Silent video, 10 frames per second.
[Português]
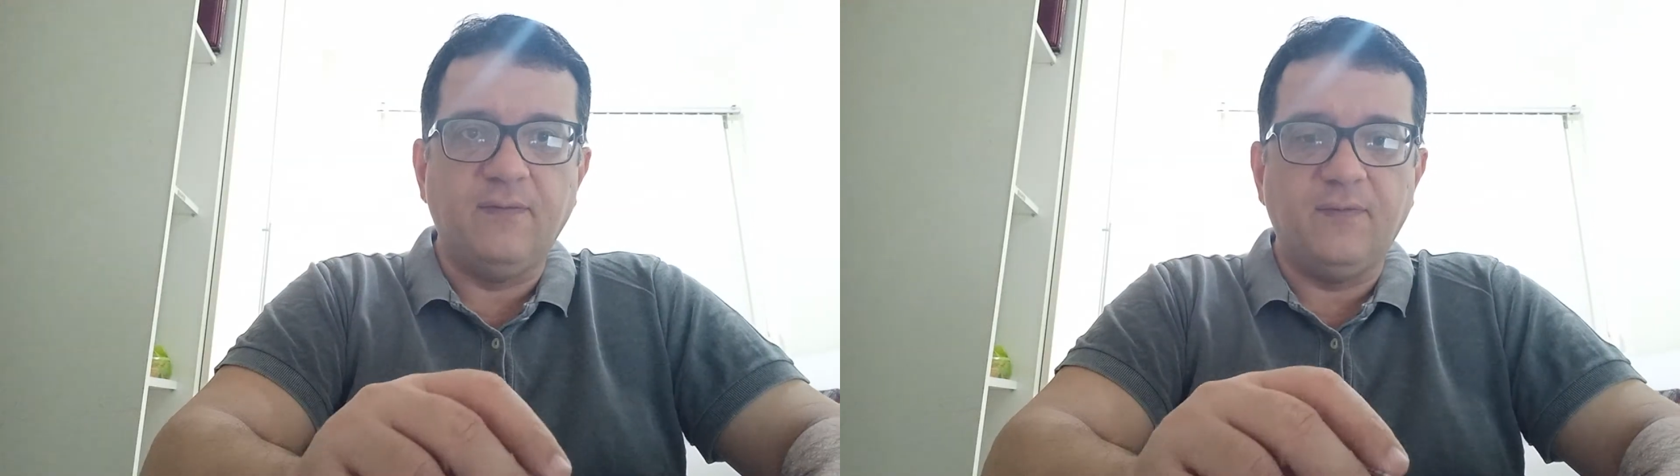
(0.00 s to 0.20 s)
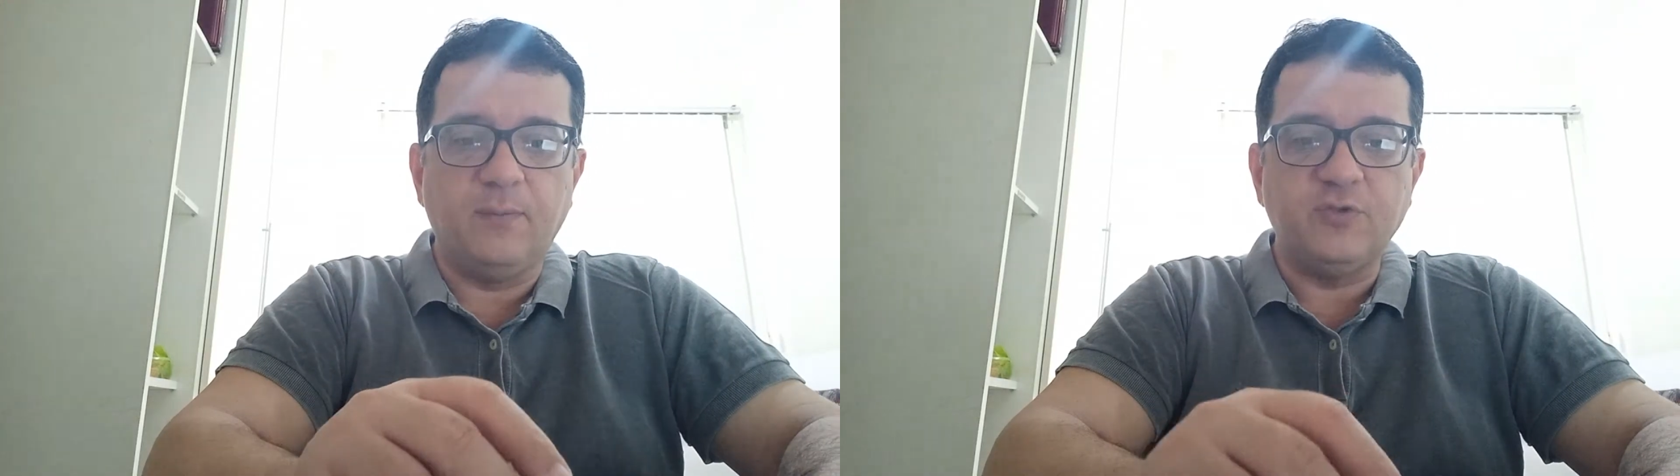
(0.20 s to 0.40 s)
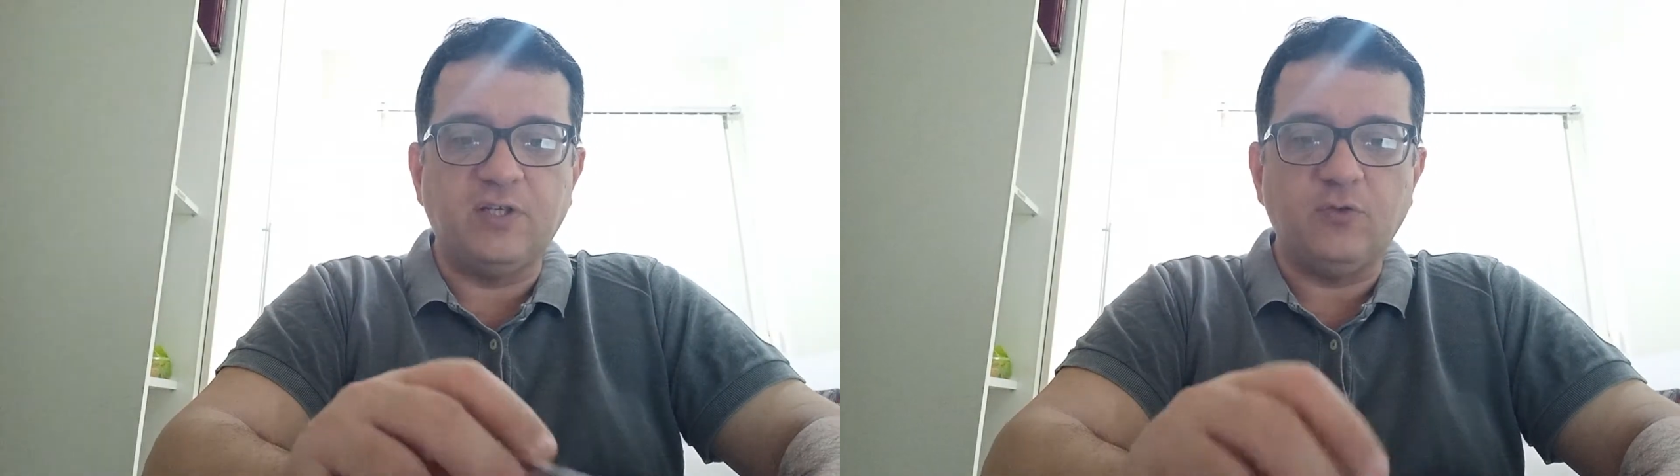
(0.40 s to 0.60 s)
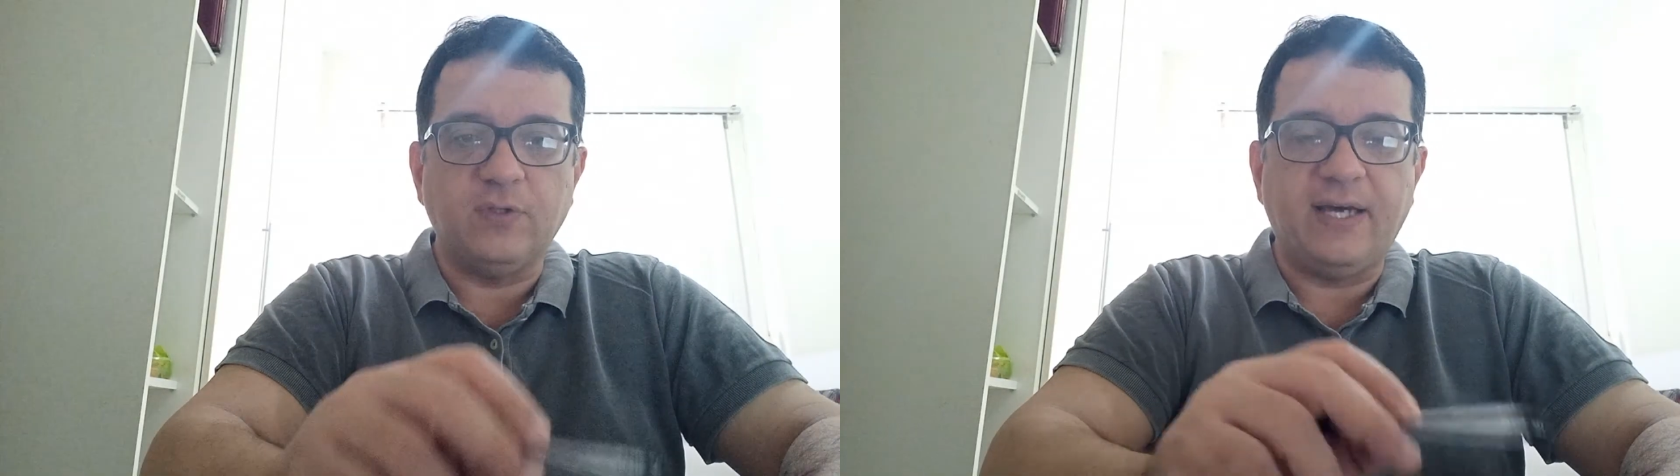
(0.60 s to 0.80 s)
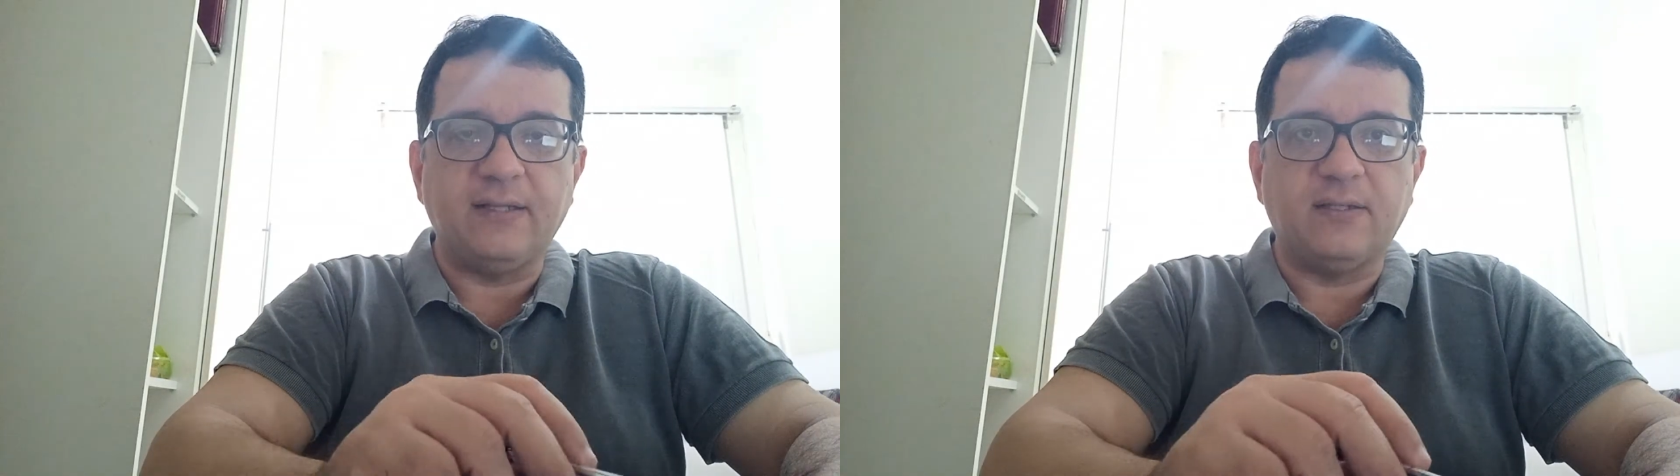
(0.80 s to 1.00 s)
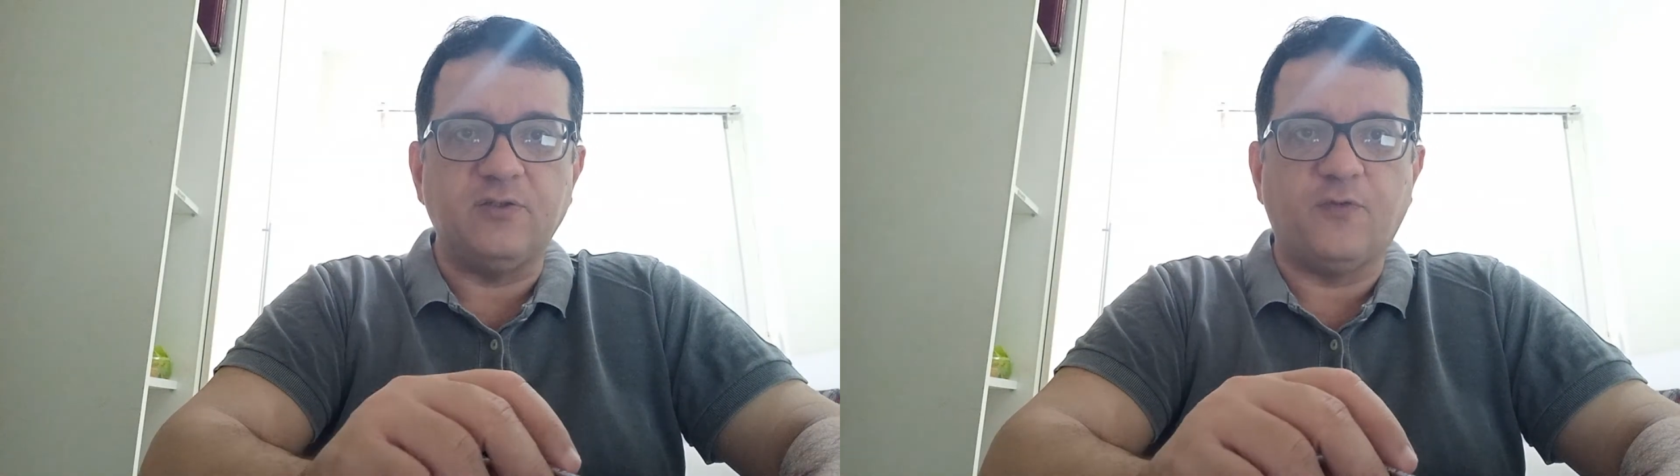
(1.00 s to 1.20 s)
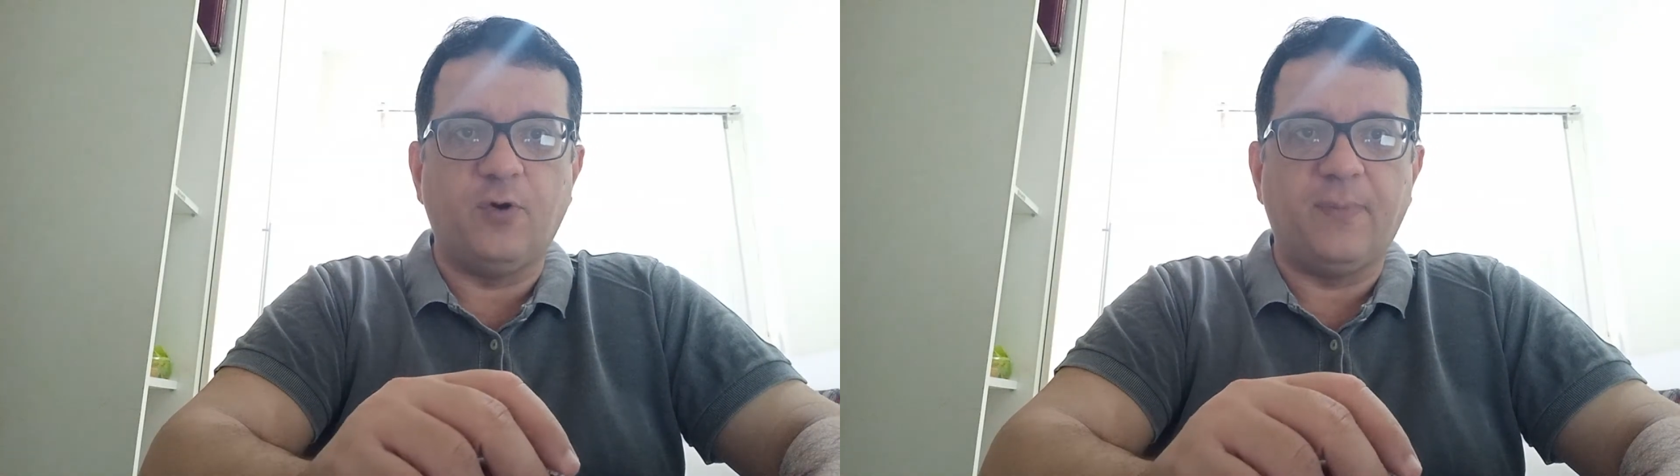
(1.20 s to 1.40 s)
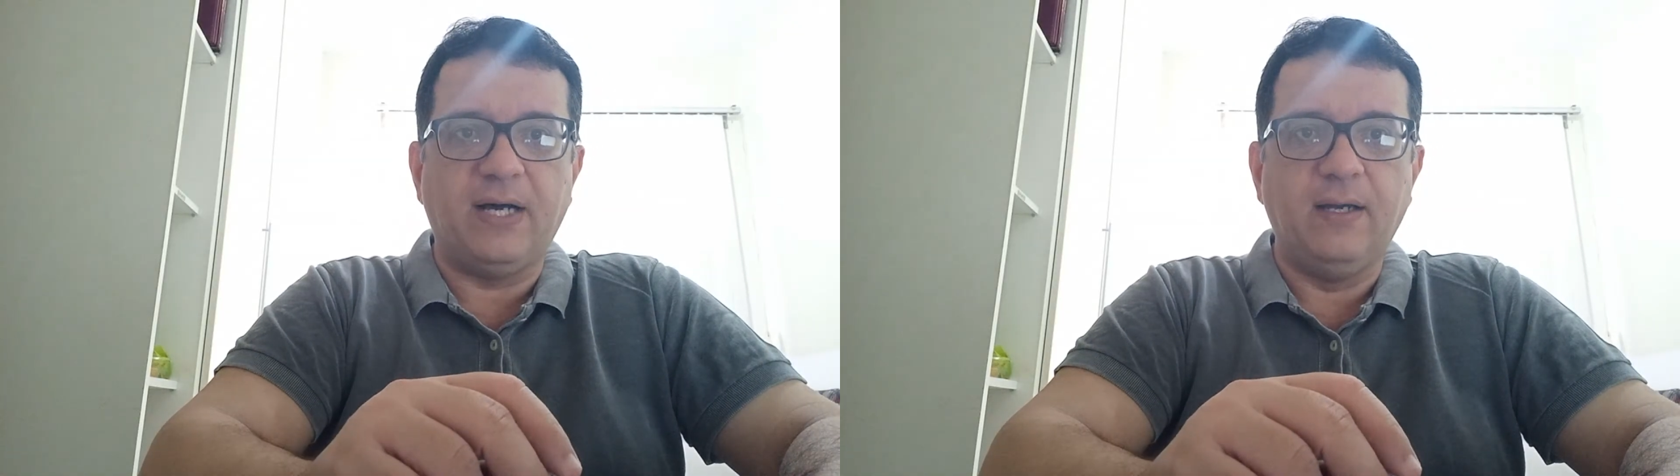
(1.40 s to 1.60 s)
Vamos ajudar a
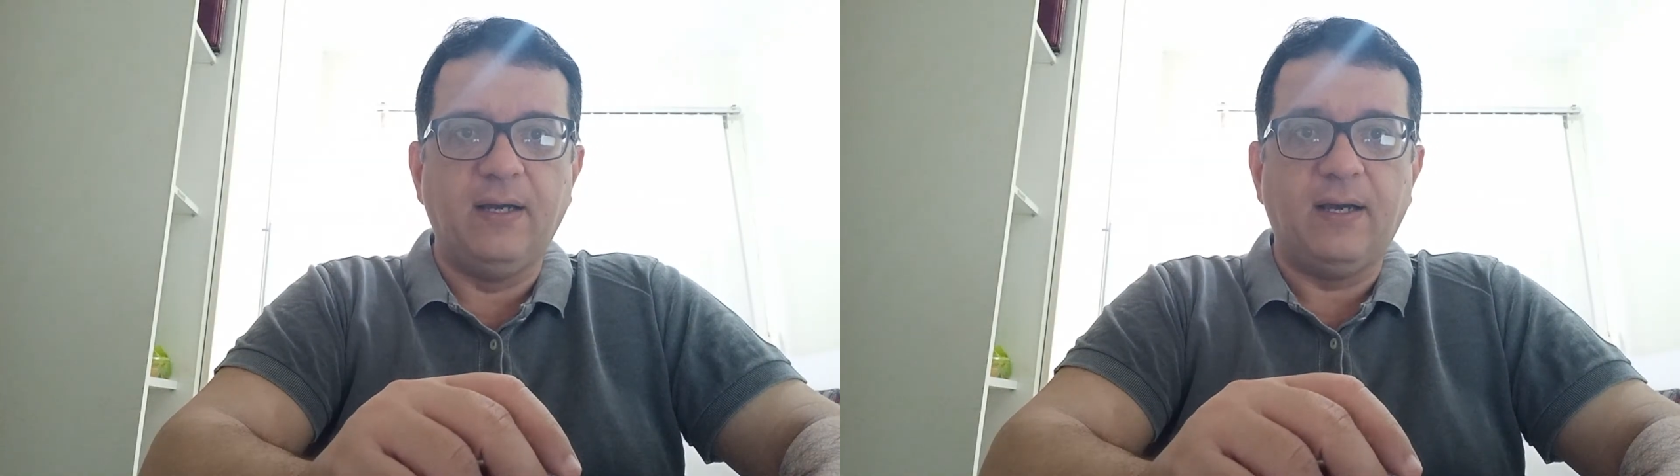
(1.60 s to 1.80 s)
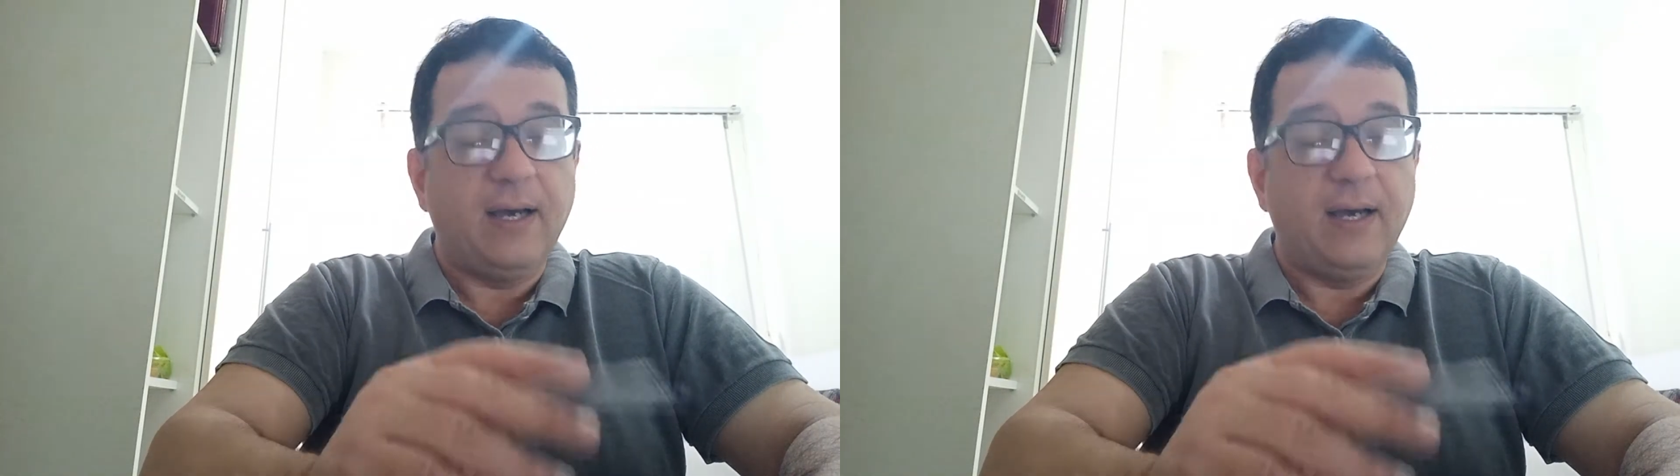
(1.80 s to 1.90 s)
transformar